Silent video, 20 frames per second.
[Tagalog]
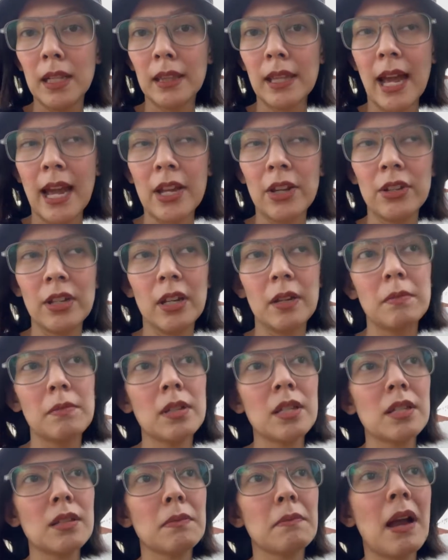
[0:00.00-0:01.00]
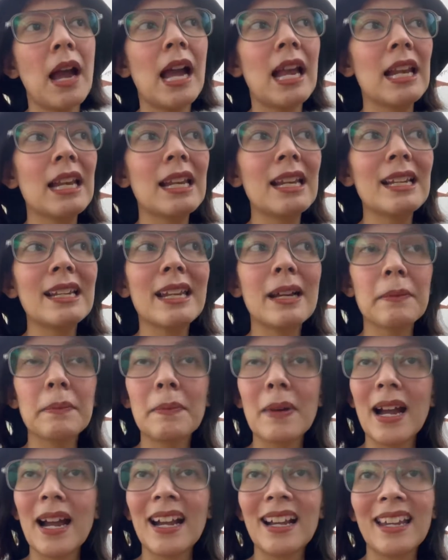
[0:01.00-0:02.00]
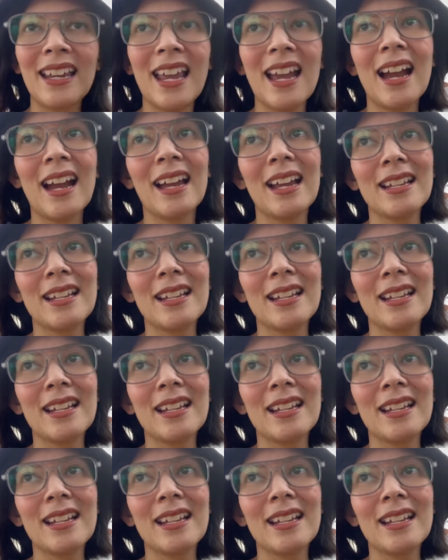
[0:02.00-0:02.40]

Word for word: tayo niyan, mas mahal ng bahagya